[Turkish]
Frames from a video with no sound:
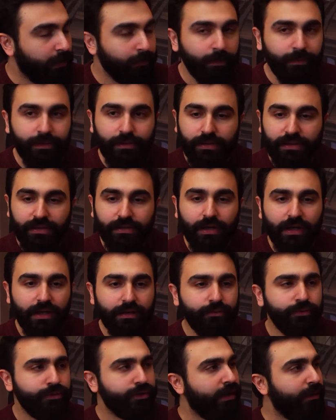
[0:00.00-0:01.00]
ama bir iki ay,
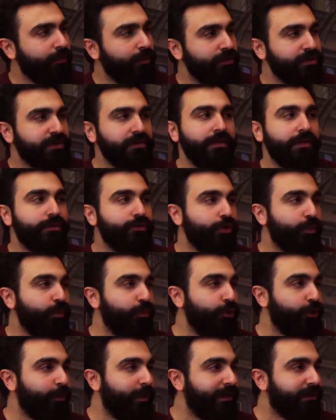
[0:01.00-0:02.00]
üç ay boyunca öyle çok
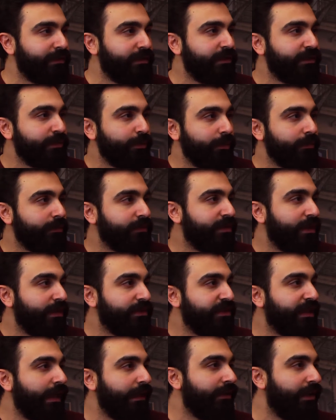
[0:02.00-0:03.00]
büyük bir etkileşim olmadı.
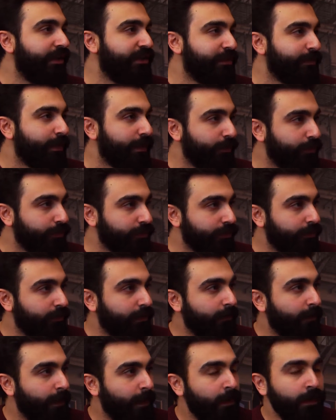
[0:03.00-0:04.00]
Sadece kendi eşime,
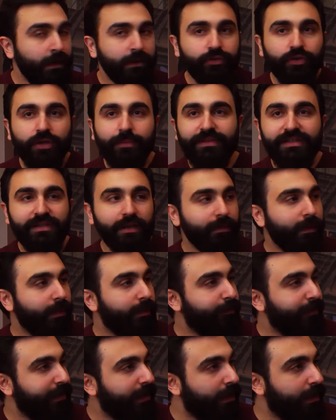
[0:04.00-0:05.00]
dostuma. Sonra bir
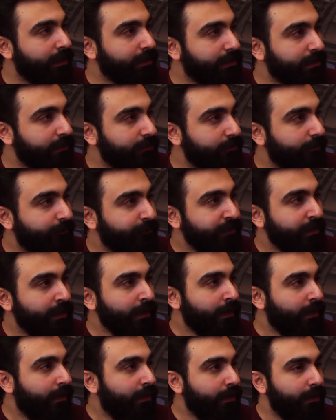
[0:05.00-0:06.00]
sabah bir kalktım.
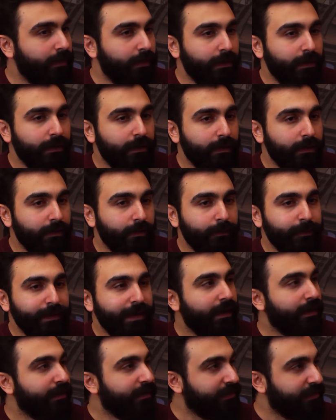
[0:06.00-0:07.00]
Ee, bir
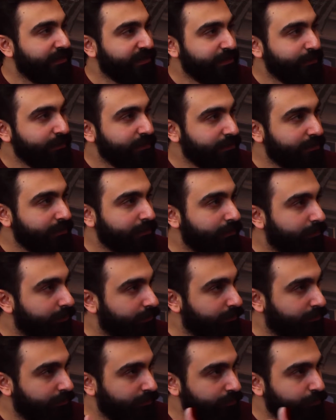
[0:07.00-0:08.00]
arkadaşımız,
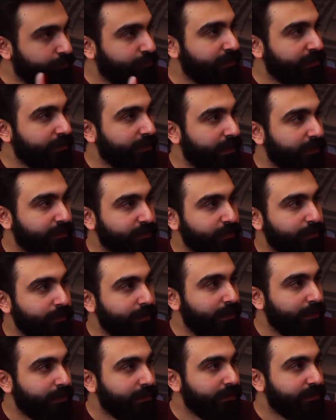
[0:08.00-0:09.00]
e, yüksek takipçi
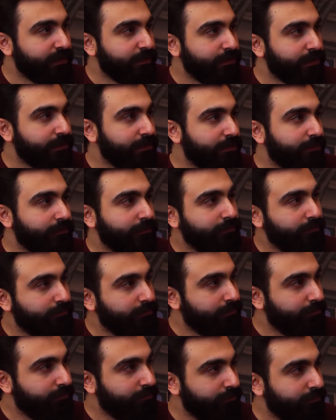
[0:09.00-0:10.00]
bir arkadaşımız
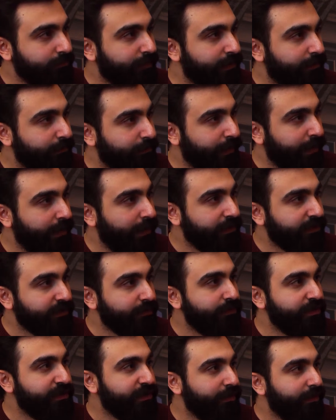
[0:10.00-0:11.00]
benim
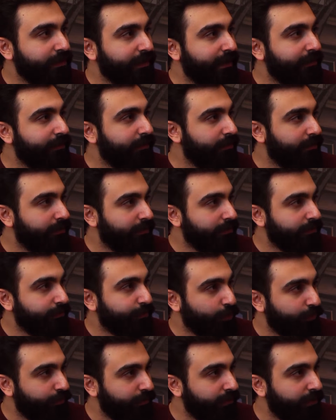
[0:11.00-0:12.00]
paylaştığım bir şeyi kendi
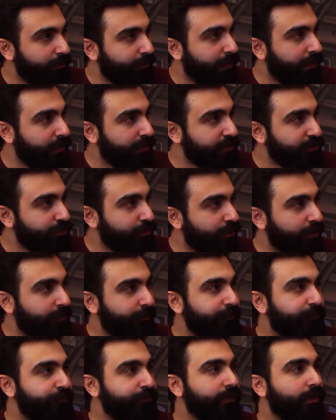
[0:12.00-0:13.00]
profilinde paylaşıyor.
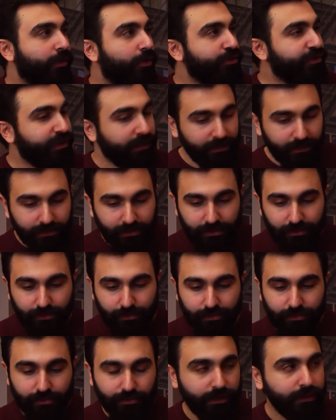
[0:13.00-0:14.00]
o şekilde
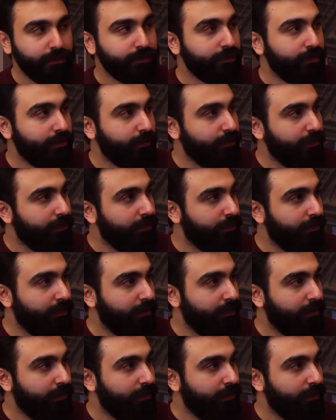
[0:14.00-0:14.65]
o günden sonra böyle